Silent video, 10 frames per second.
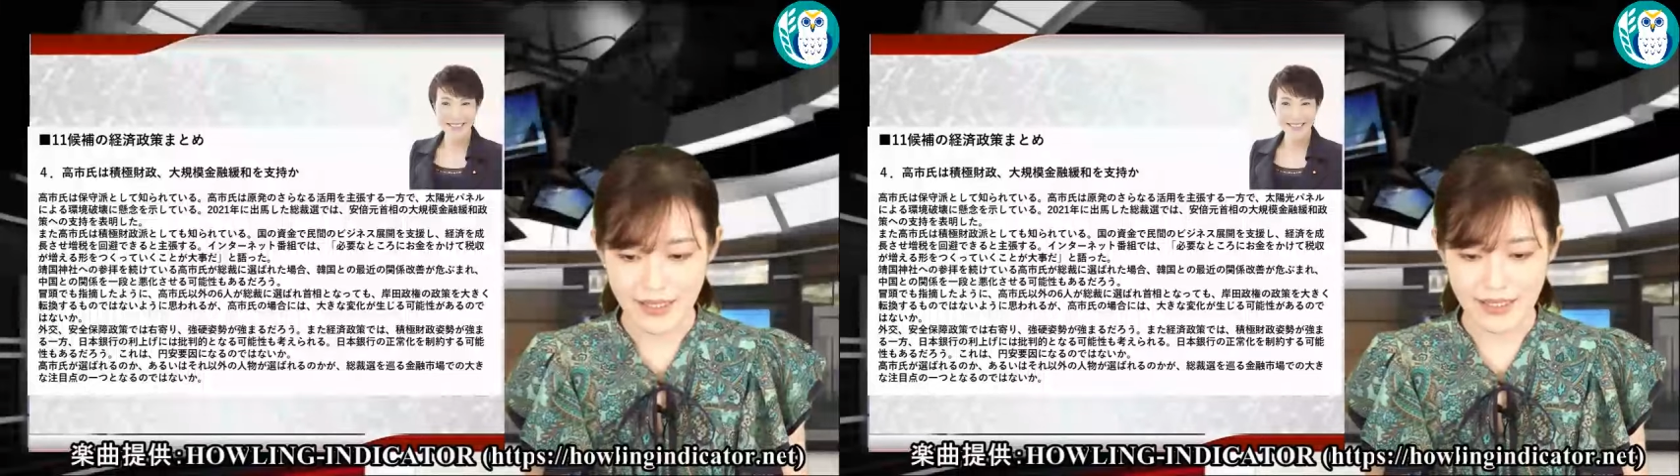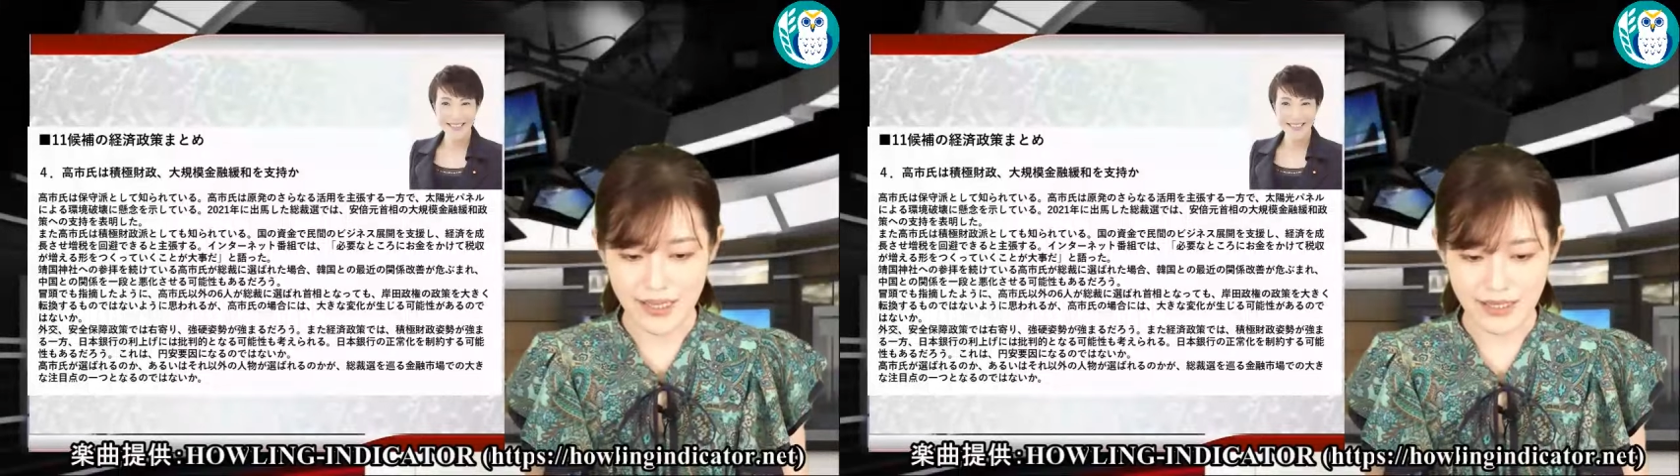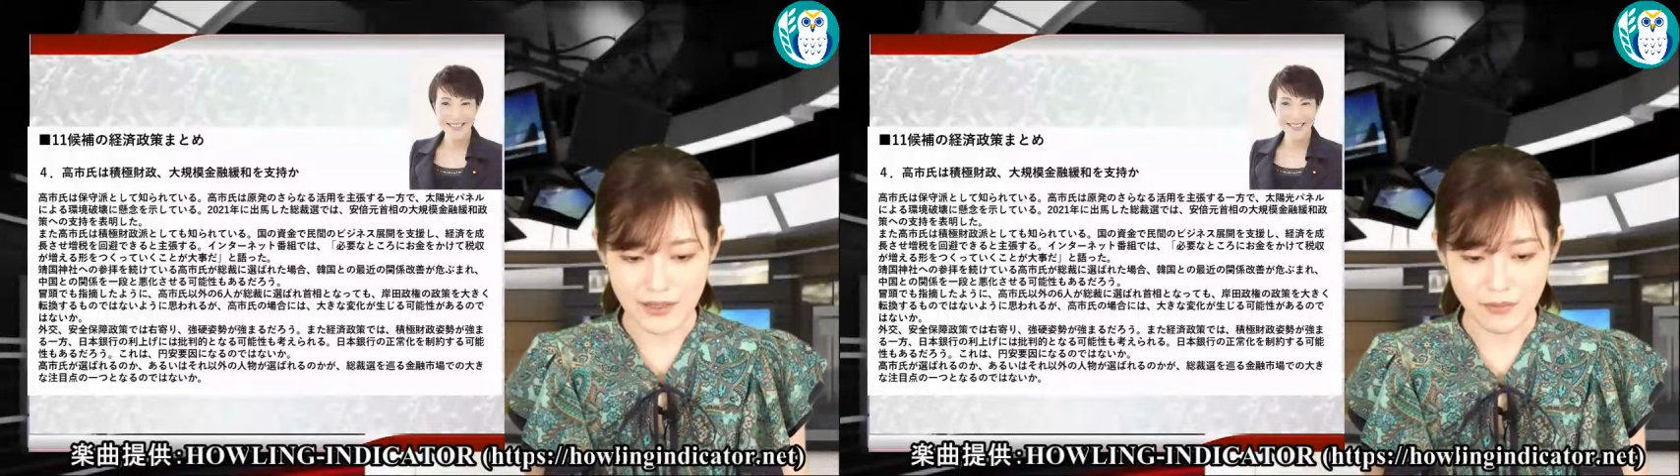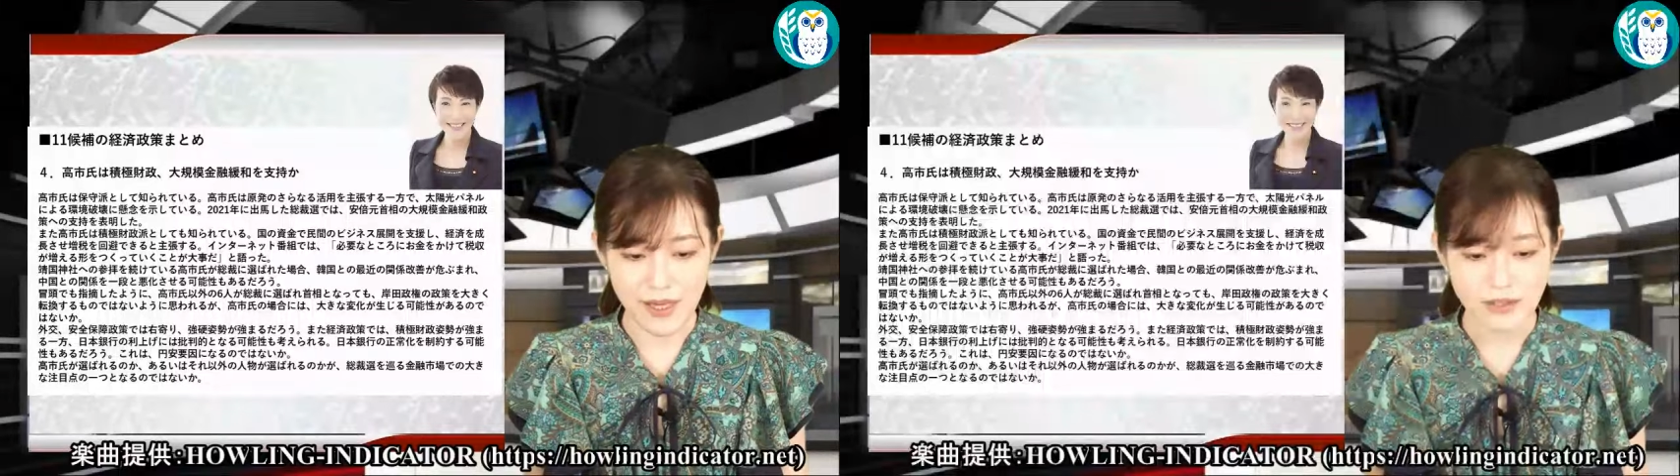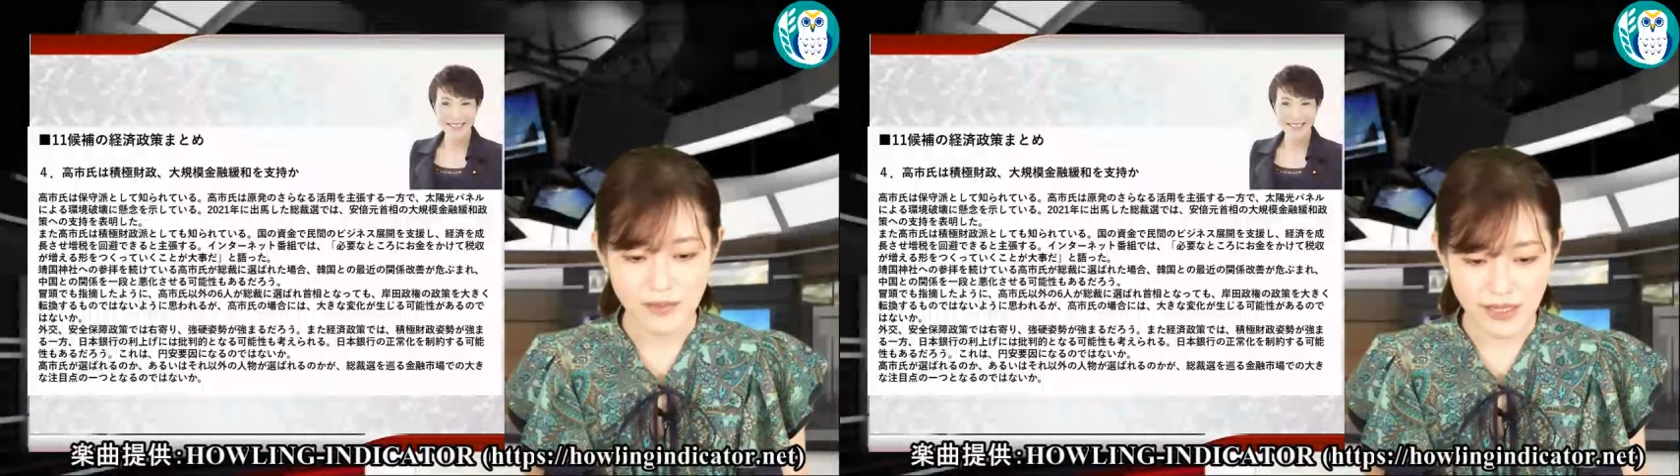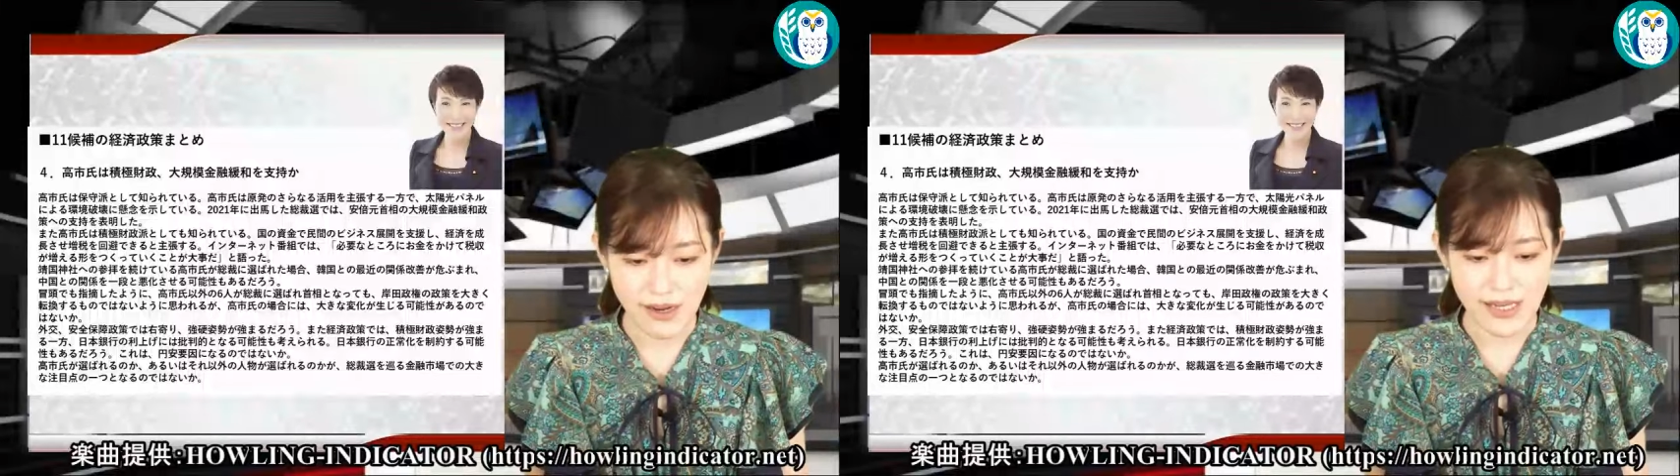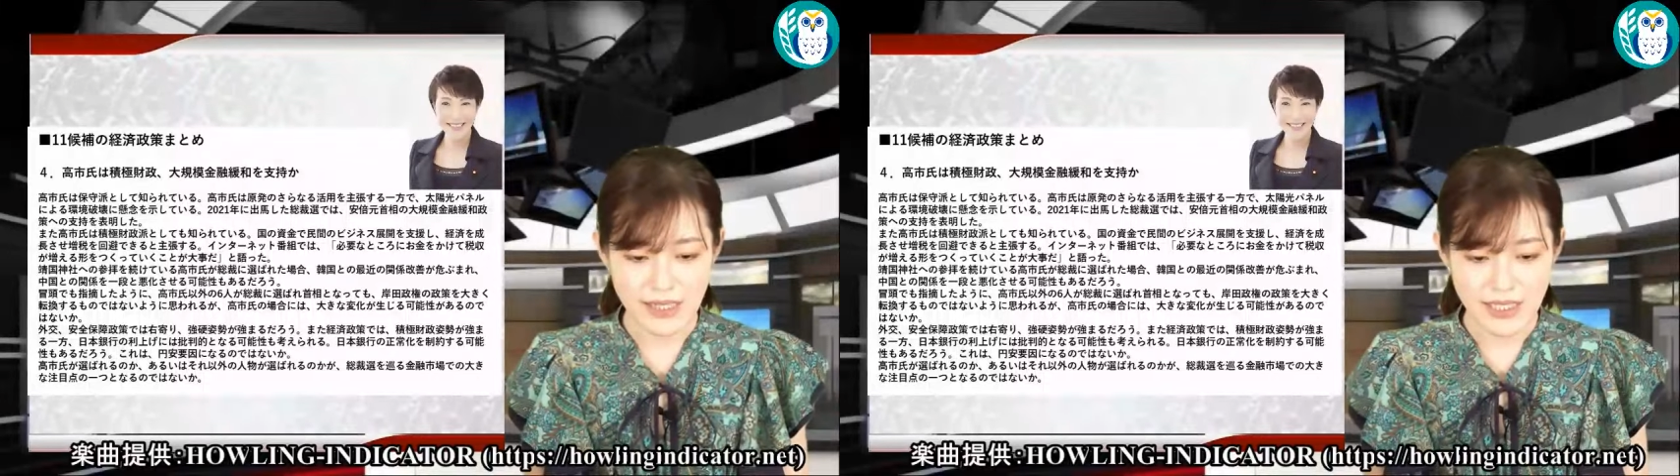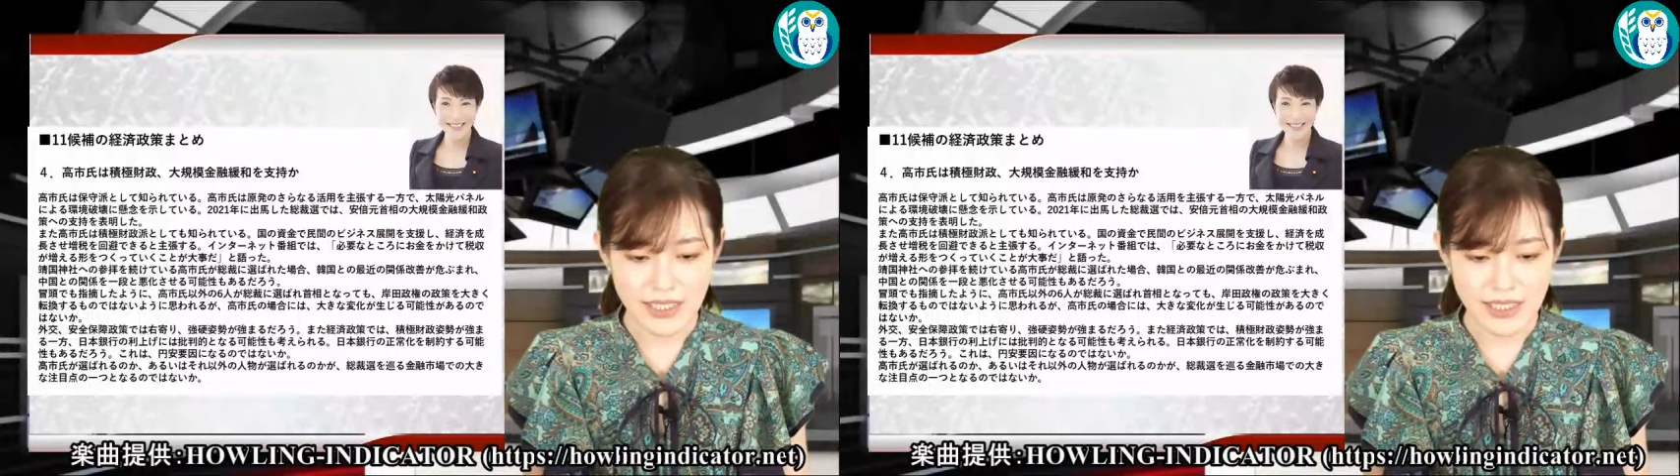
インターネット番組では